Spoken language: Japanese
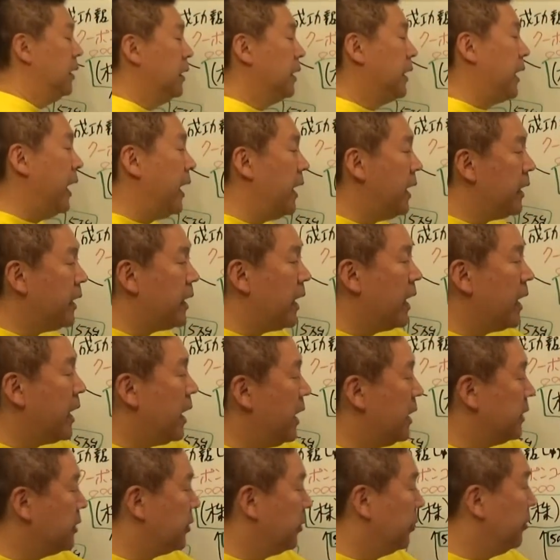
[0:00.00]
原価
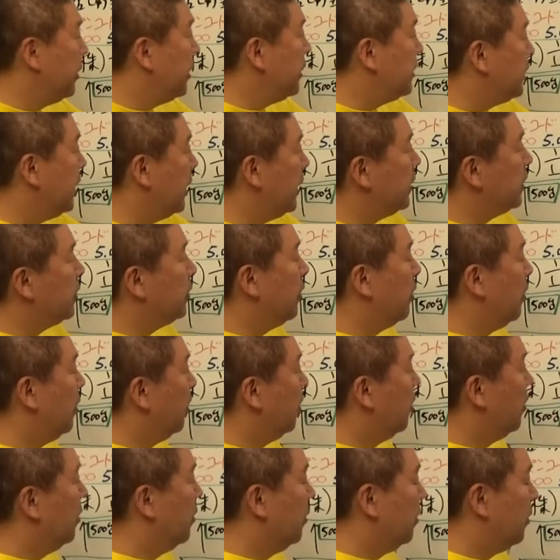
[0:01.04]
が消費税
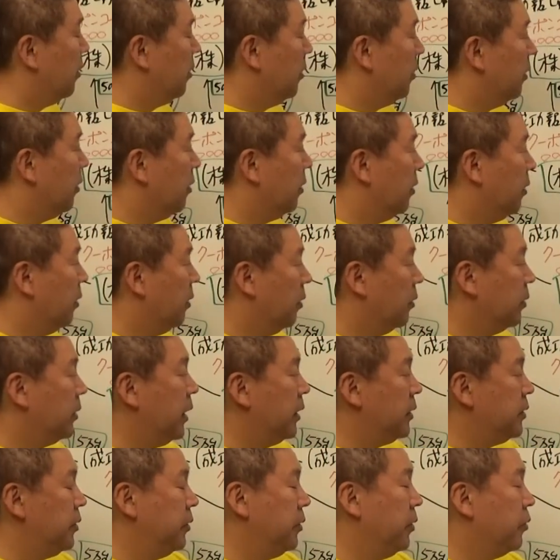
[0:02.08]
と
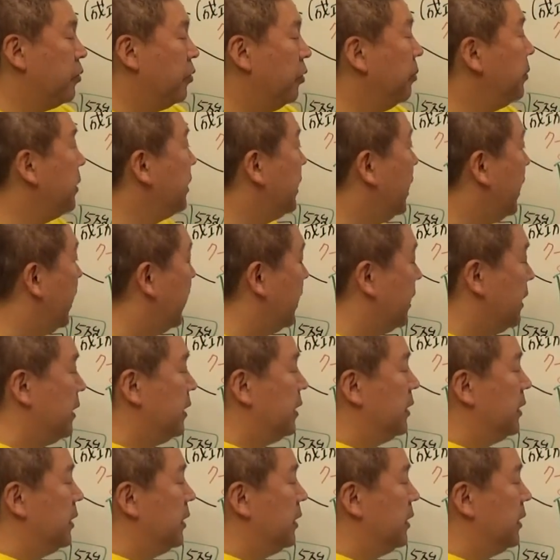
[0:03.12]
手数料込みで